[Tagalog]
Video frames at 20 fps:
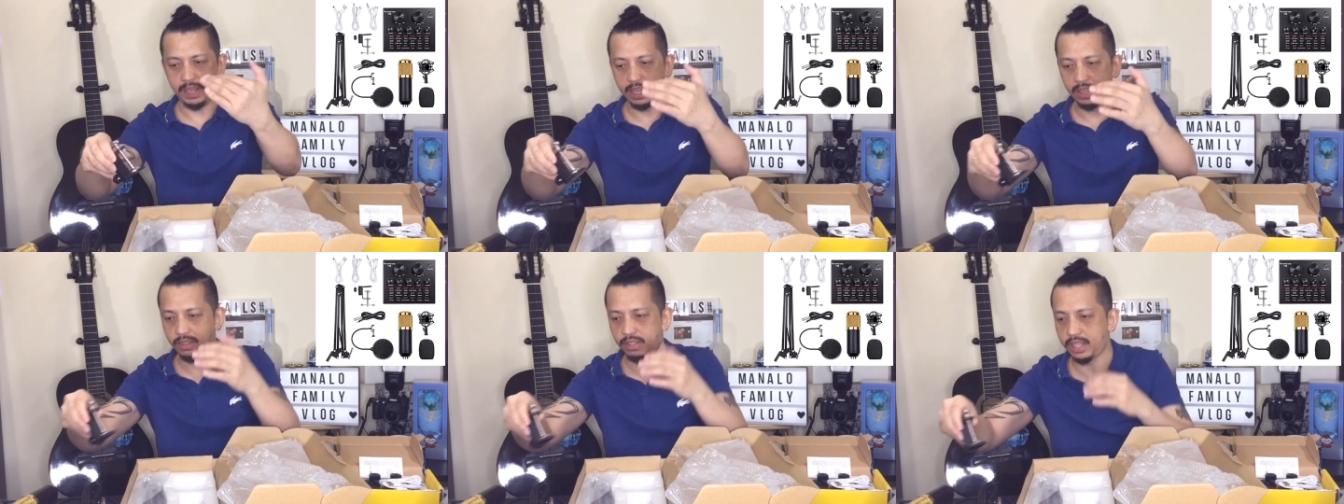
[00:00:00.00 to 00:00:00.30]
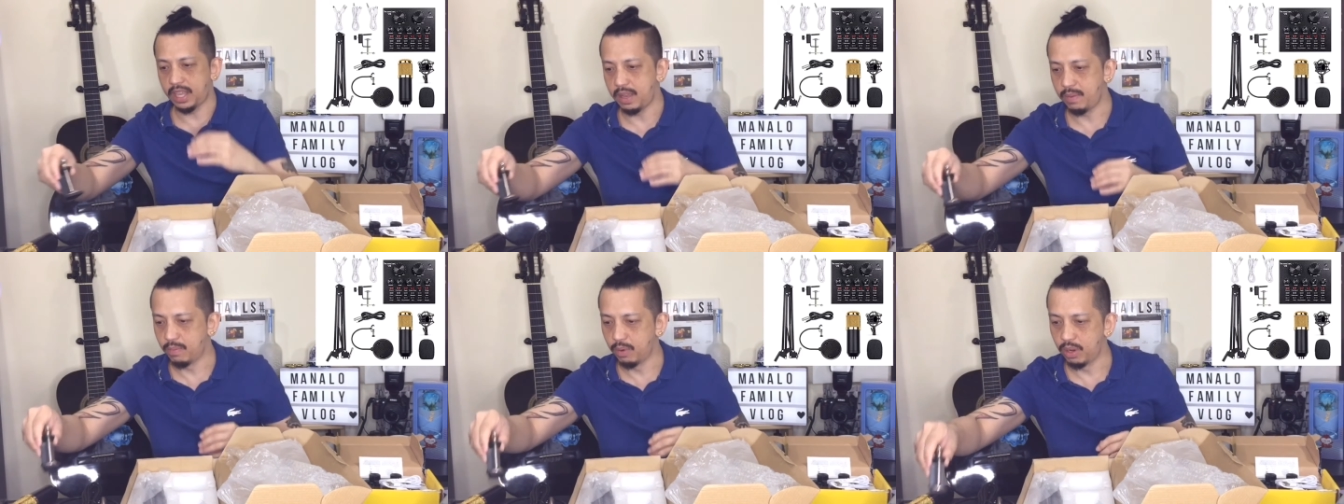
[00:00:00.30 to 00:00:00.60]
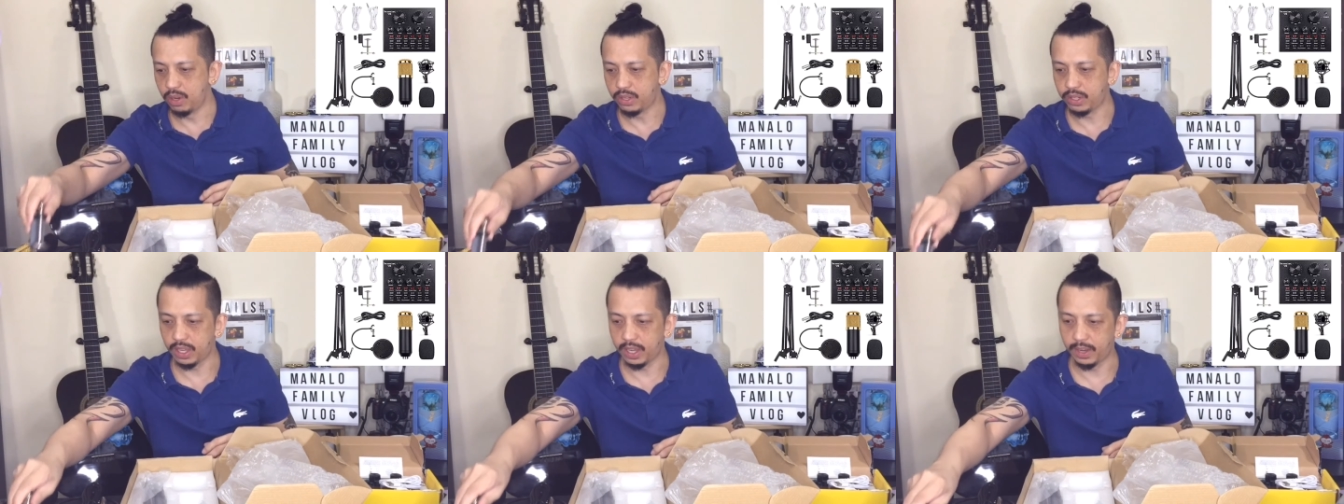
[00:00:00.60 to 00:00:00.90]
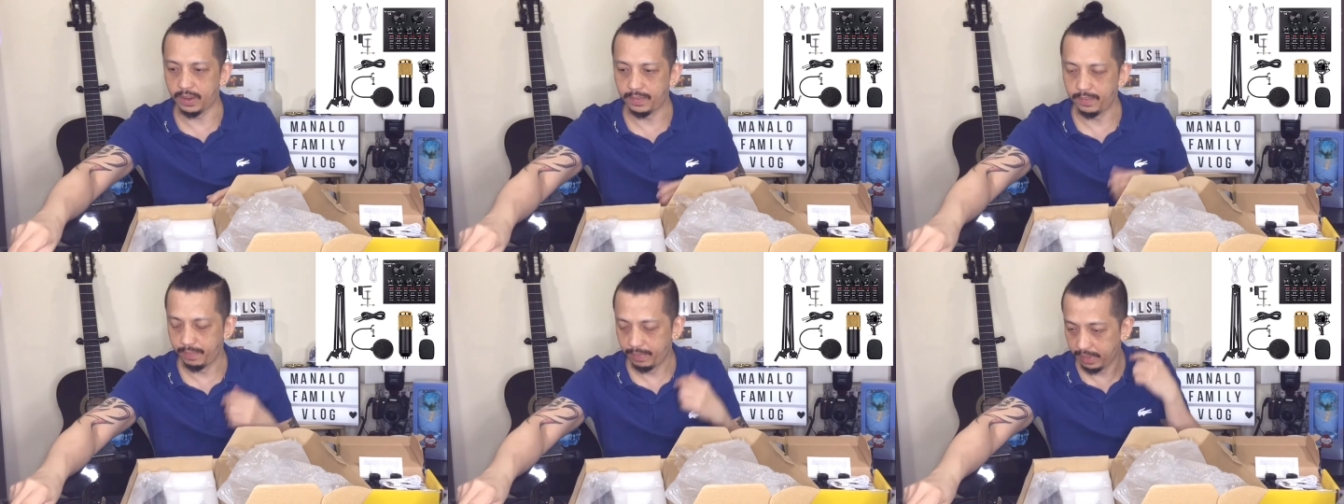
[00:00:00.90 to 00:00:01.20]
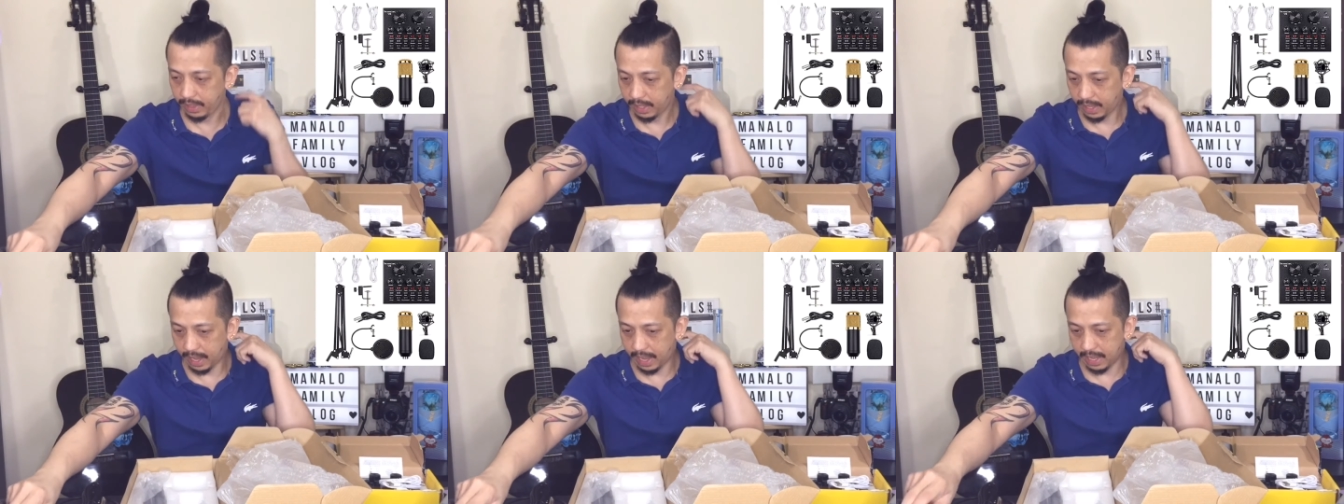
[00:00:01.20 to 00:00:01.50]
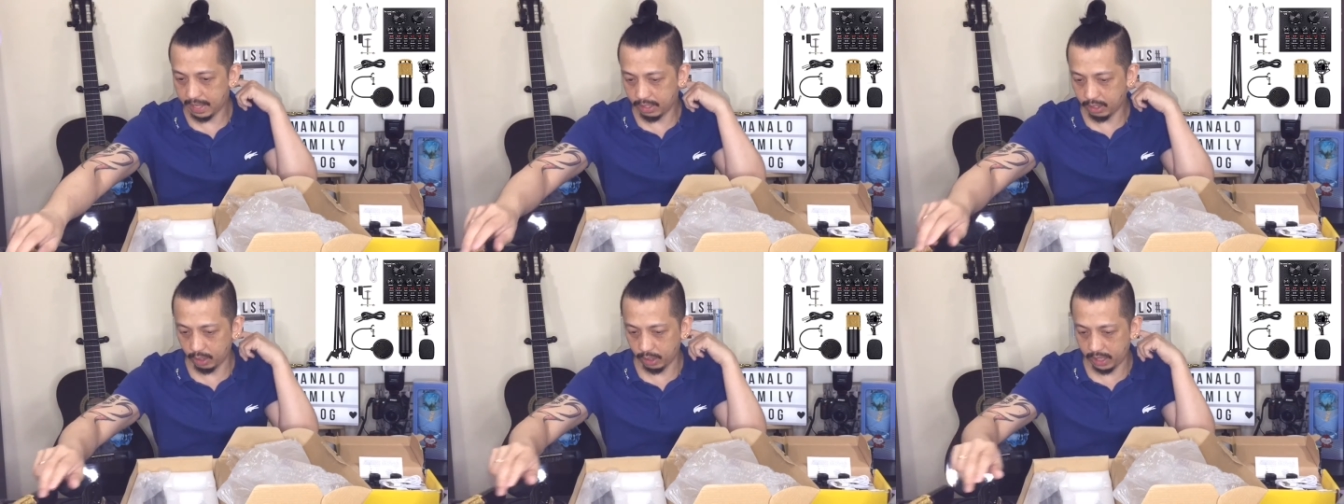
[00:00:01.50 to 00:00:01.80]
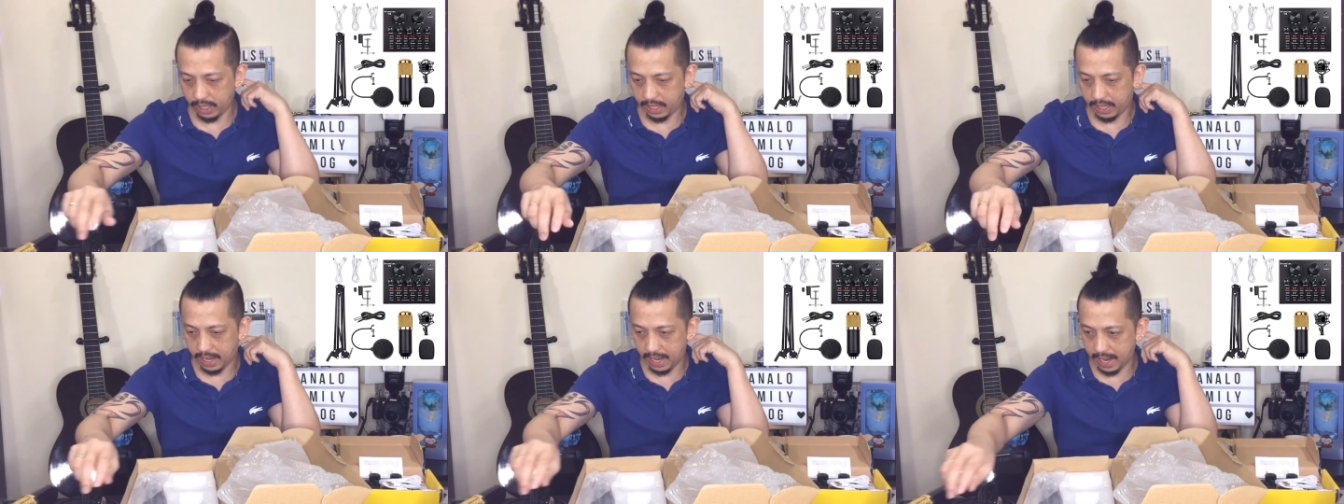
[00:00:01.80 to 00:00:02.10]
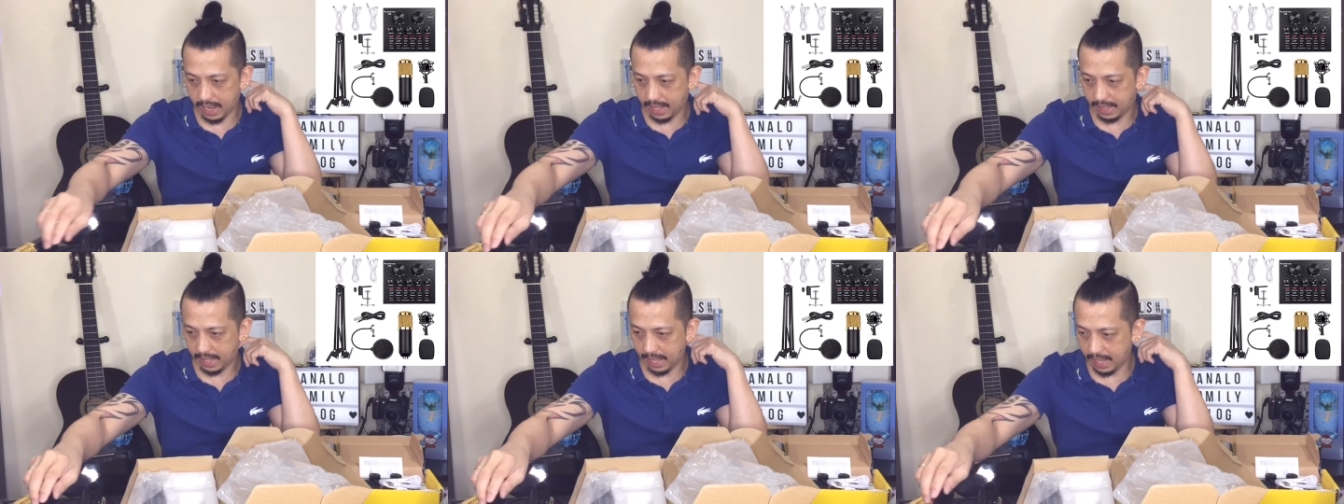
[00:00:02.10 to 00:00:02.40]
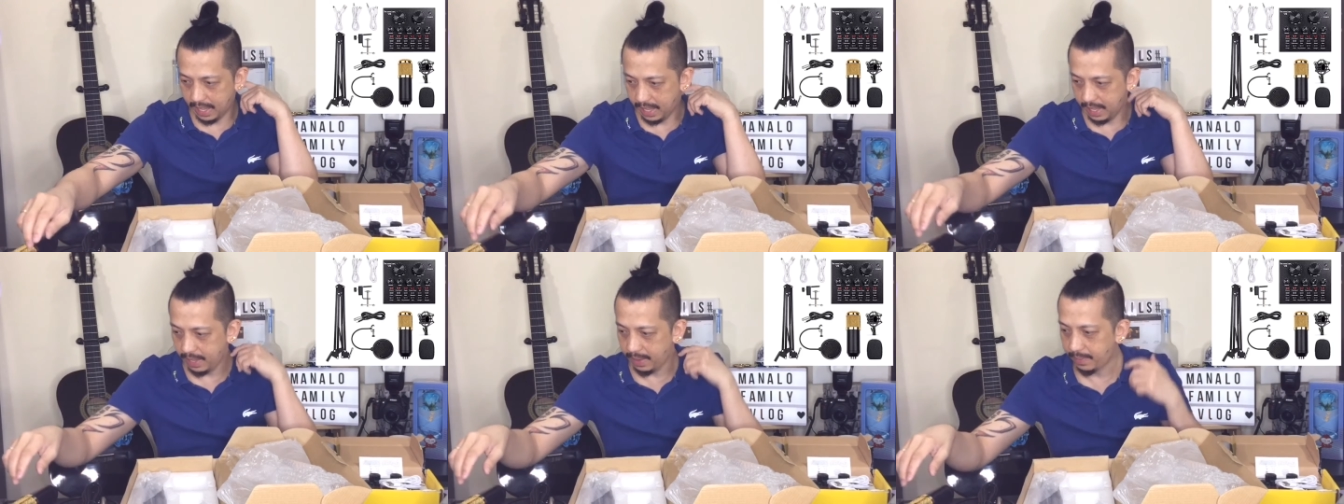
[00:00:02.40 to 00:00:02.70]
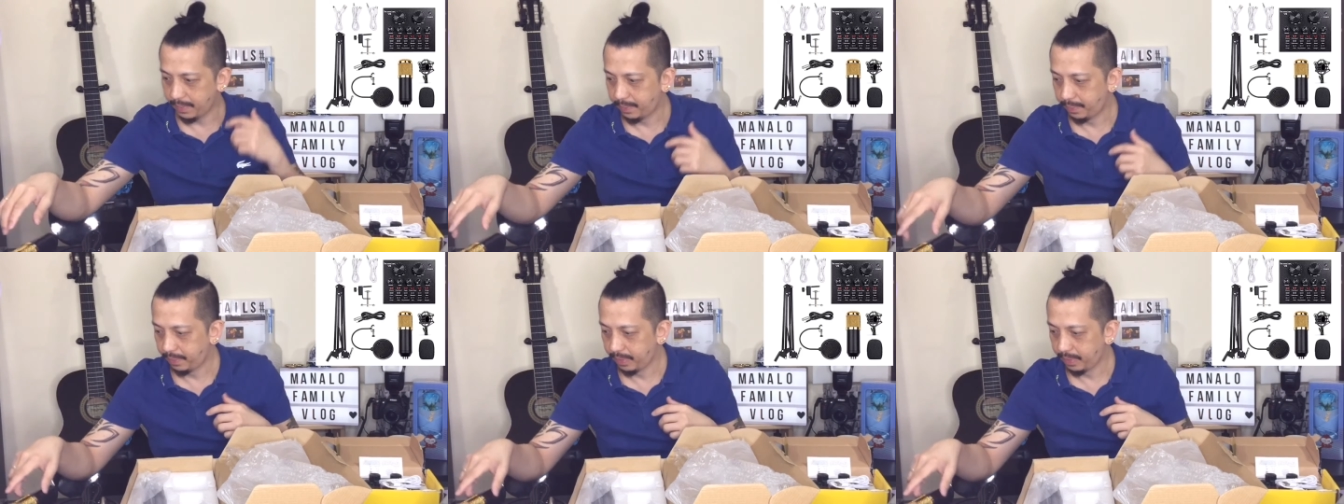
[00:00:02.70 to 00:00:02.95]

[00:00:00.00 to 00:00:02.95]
maging stable siya. Ayan, so tignan natin.